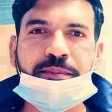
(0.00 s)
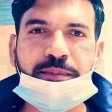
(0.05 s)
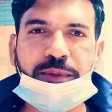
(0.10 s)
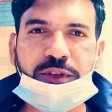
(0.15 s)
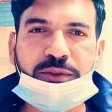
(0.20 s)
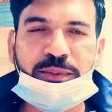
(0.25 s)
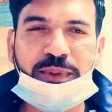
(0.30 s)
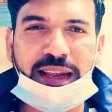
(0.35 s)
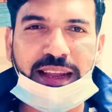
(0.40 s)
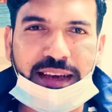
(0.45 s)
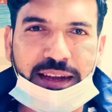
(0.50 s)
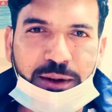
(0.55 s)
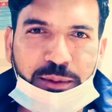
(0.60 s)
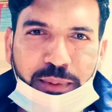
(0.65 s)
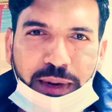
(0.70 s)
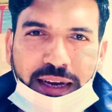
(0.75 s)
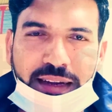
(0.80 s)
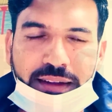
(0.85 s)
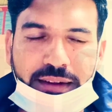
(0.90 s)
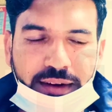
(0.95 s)
बिसमीम
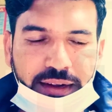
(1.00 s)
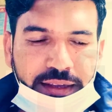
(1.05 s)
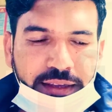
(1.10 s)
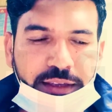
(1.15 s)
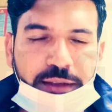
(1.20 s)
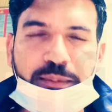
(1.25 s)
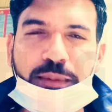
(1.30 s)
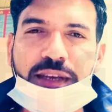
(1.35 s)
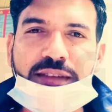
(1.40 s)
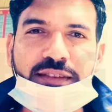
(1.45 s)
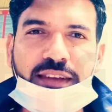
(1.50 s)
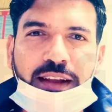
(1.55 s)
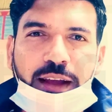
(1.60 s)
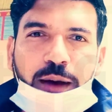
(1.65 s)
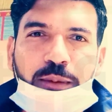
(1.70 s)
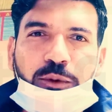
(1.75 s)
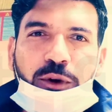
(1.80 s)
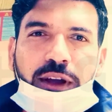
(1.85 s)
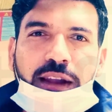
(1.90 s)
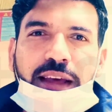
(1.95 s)

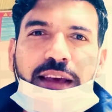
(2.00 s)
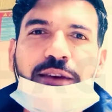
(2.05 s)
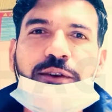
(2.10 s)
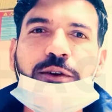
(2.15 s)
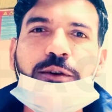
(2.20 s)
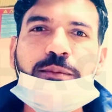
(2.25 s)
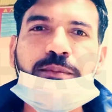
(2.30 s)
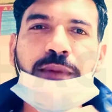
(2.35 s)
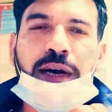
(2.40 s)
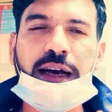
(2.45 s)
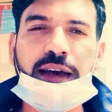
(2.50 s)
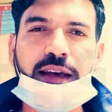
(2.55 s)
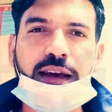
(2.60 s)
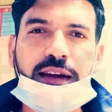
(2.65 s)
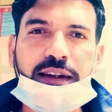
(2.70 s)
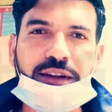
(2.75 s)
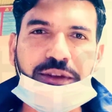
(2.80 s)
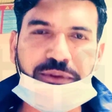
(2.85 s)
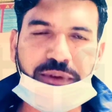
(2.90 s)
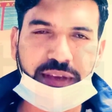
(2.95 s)
अल्लाम
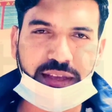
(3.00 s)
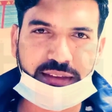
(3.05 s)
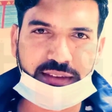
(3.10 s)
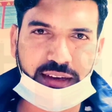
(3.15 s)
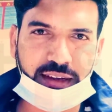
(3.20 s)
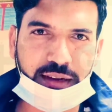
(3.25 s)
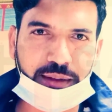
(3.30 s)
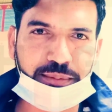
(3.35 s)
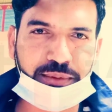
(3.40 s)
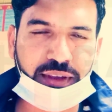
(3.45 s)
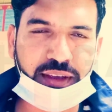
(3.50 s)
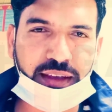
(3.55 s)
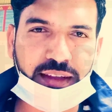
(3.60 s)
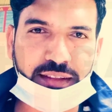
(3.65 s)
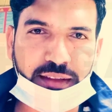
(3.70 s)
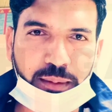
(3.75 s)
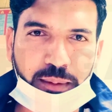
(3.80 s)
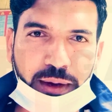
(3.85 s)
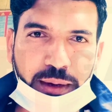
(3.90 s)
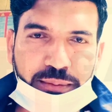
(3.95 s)
हगार टीवी की जानब से
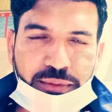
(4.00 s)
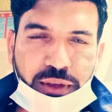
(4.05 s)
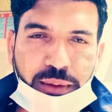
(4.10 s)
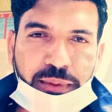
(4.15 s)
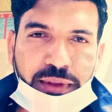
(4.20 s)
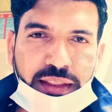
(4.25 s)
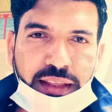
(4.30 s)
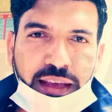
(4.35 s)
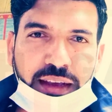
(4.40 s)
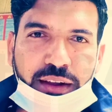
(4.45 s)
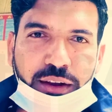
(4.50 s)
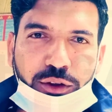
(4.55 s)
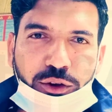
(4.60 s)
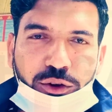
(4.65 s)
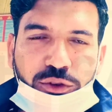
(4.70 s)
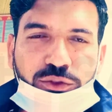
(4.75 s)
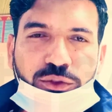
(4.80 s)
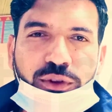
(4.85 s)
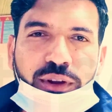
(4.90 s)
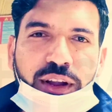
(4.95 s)
तमाम सभी देखने
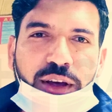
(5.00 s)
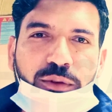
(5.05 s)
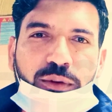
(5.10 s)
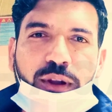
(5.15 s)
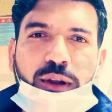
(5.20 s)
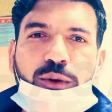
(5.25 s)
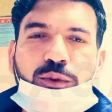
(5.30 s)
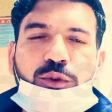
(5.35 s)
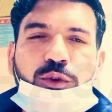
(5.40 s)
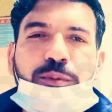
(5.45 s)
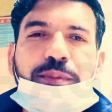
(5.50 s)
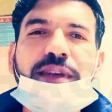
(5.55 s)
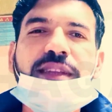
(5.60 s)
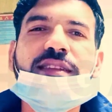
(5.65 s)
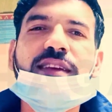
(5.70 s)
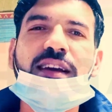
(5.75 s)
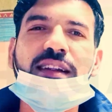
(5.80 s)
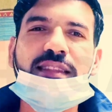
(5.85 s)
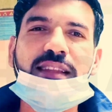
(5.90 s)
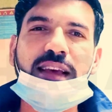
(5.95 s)
और सुनने वालों को
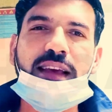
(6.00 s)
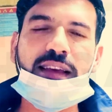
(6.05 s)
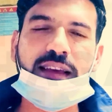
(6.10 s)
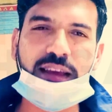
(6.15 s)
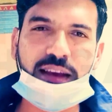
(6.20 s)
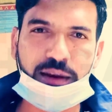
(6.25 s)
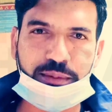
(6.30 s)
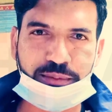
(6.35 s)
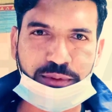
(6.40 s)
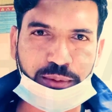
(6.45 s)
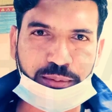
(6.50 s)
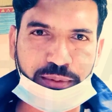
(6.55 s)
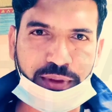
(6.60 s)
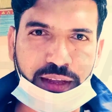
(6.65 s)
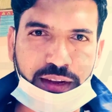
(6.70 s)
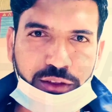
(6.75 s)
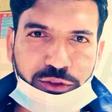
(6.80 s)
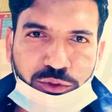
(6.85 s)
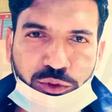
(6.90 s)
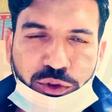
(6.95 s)
उम्मीद करते हैं कि आप सब
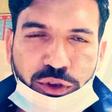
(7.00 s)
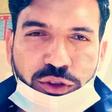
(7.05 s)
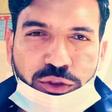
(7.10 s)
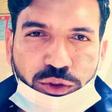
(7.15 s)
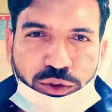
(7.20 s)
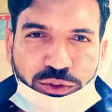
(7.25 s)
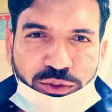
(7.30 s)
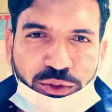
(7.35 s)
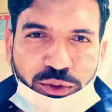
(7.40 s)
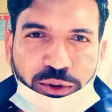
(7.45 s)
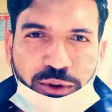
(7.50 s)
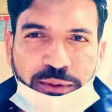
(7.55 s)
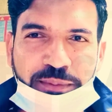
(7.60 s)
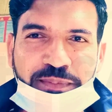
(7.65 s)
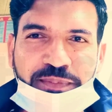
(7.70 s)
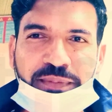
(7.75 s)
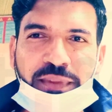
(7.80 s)
खैरियत होंगे दोस्तों